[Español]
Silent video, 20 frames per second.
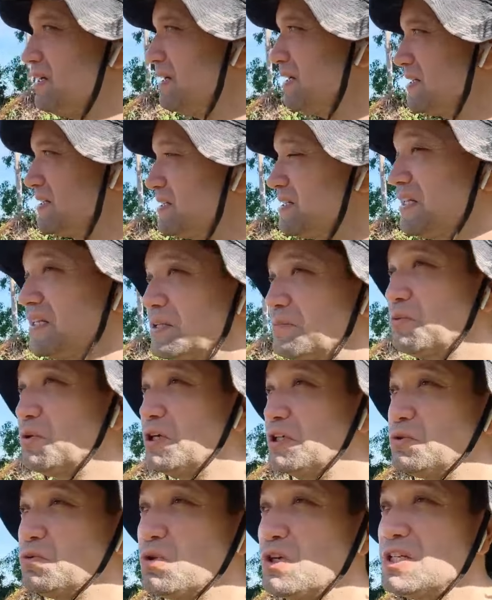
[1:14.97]
Ese es el tipo
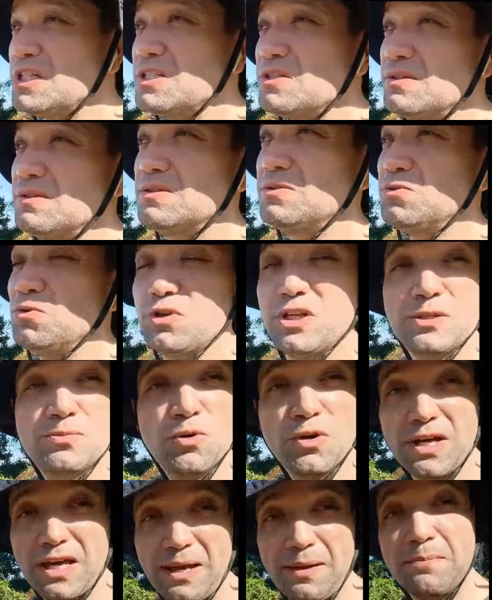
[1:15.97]
de
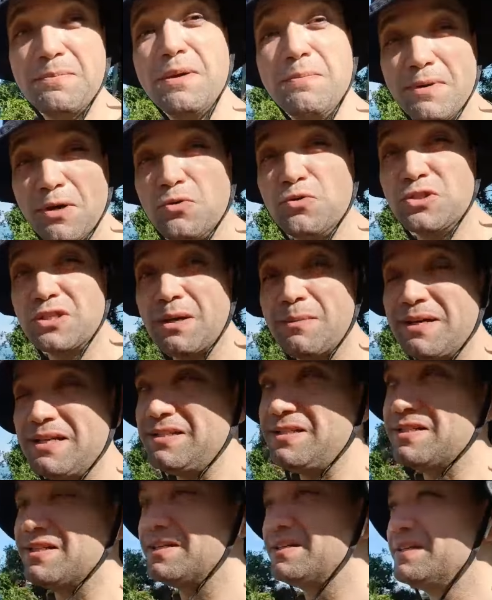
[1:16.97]
turismo que a mí me gusta
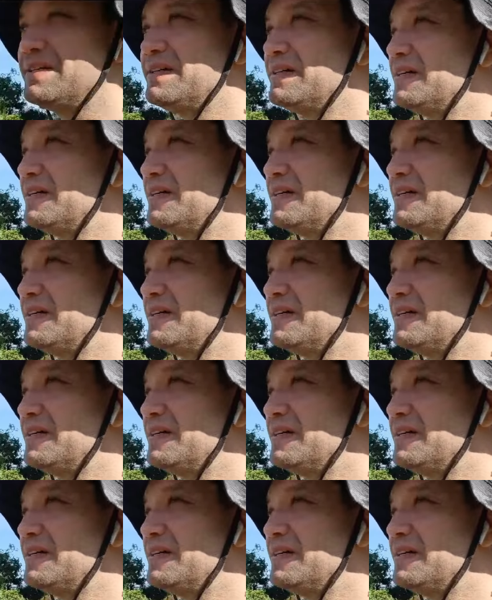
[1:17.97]
más,